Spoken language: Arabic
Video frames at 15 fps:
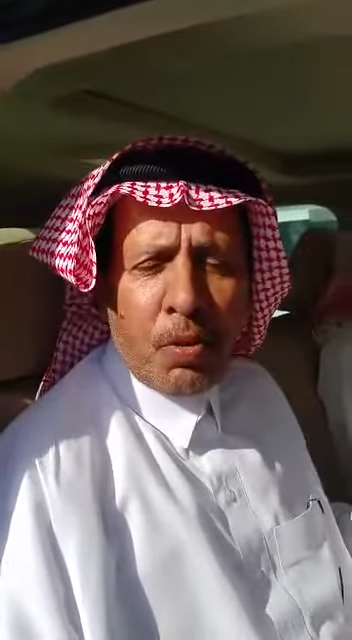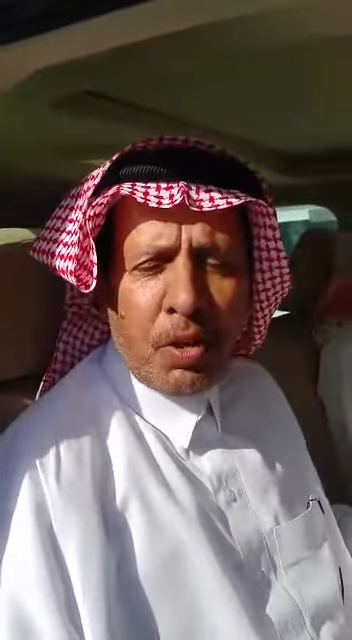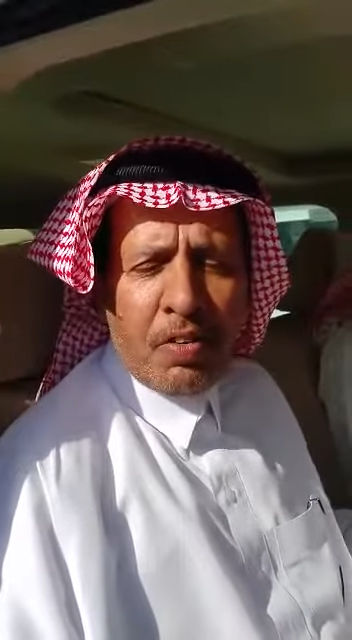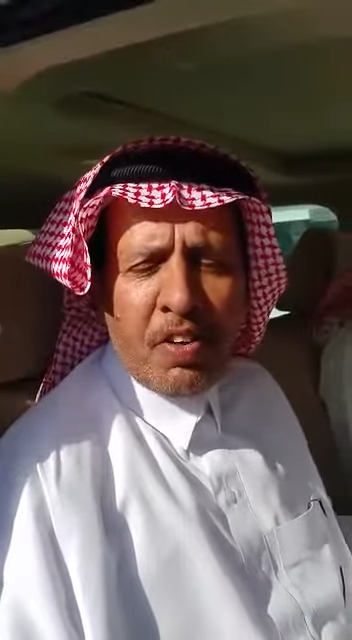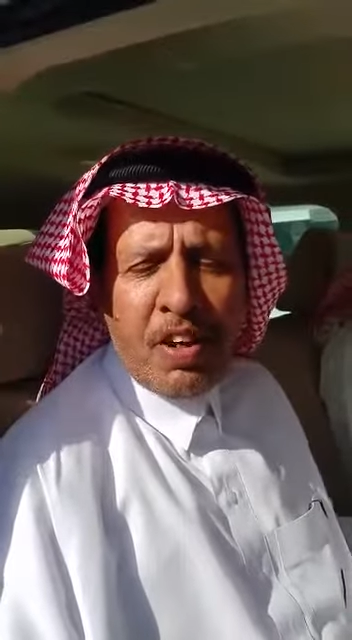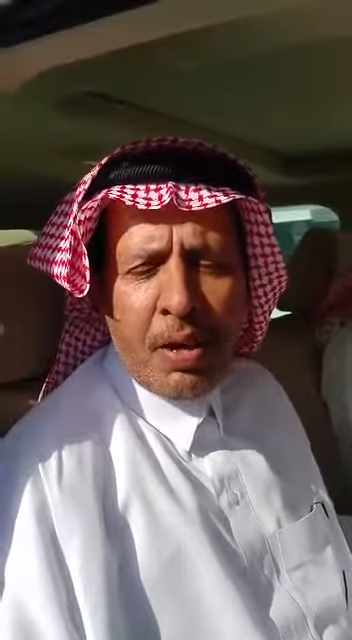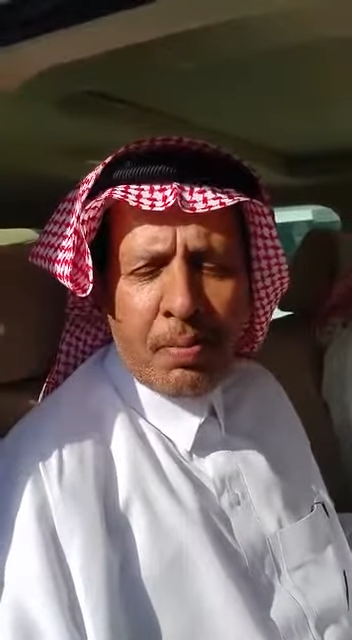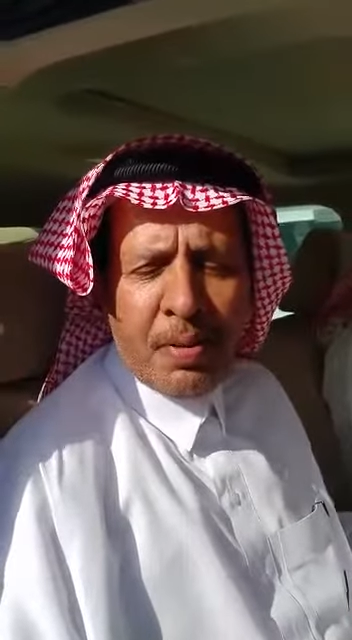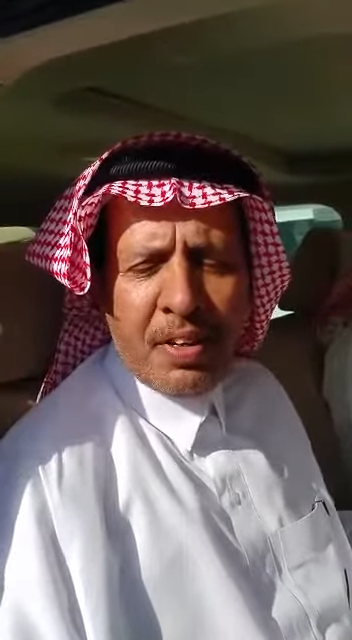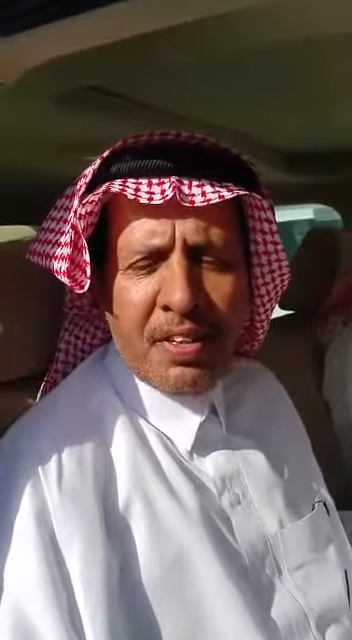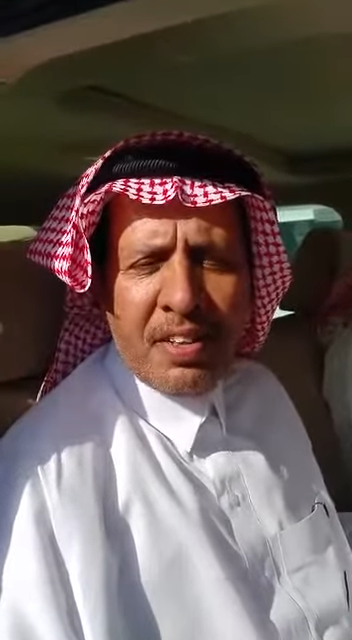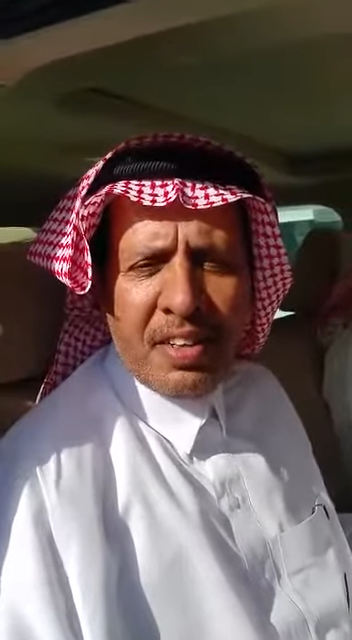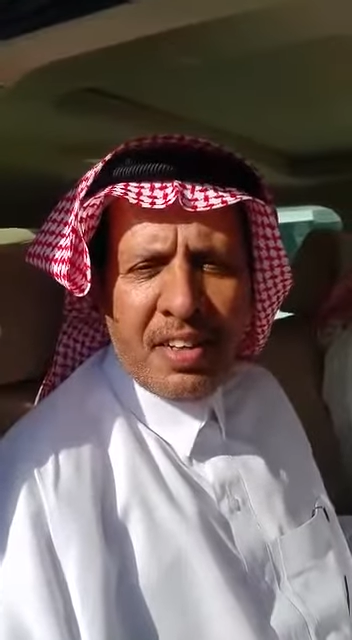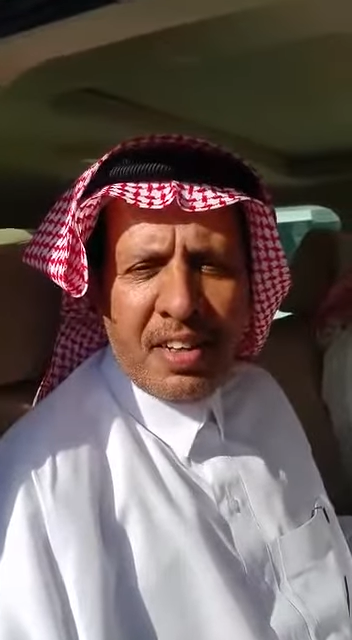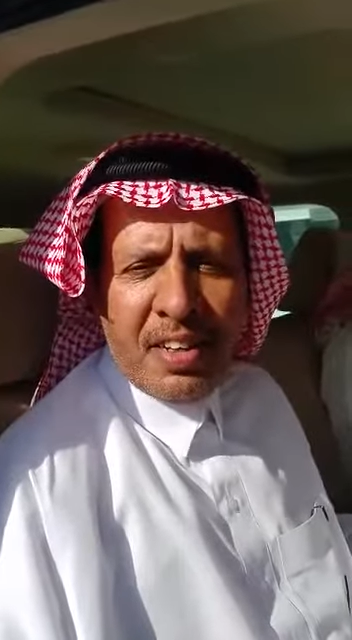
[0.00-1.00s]
وقفابه
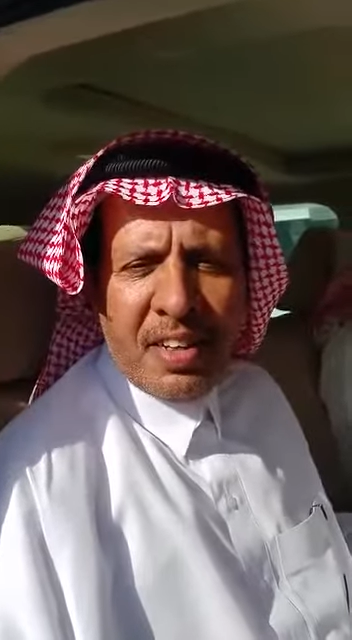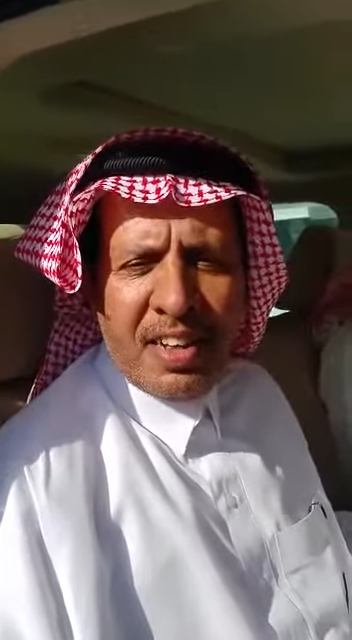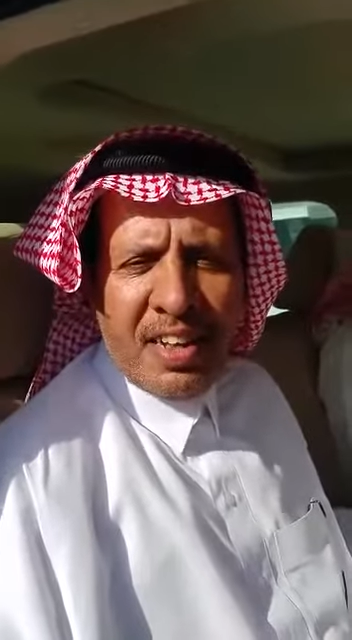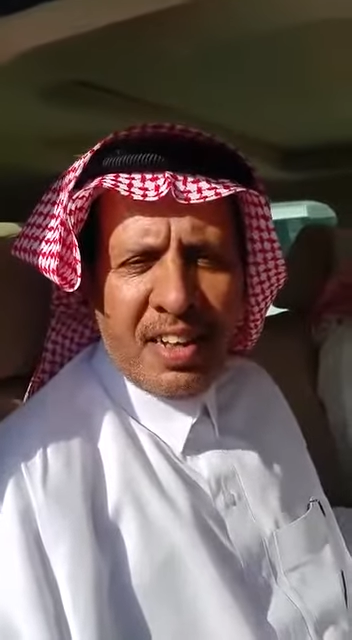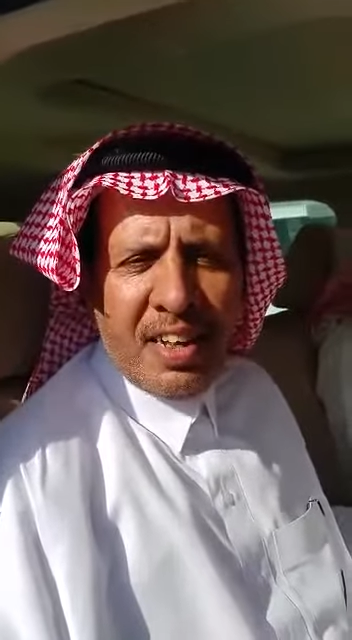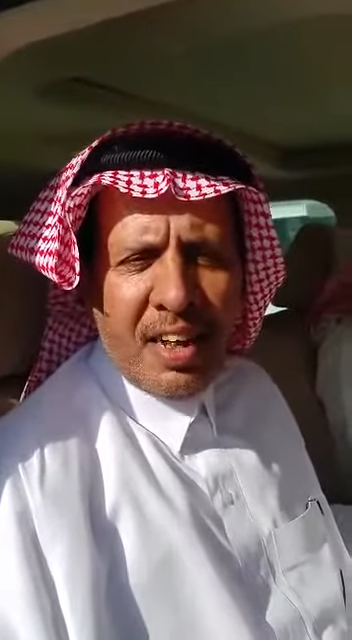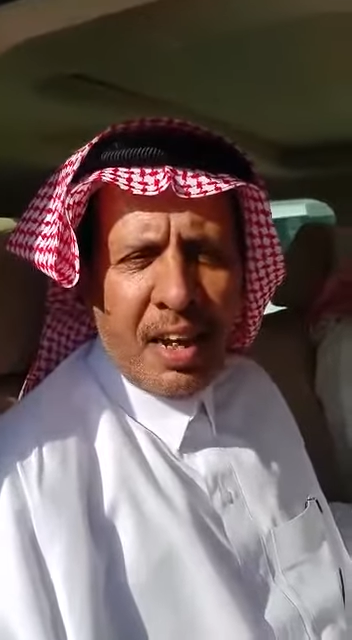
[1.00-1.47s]
الله اكبر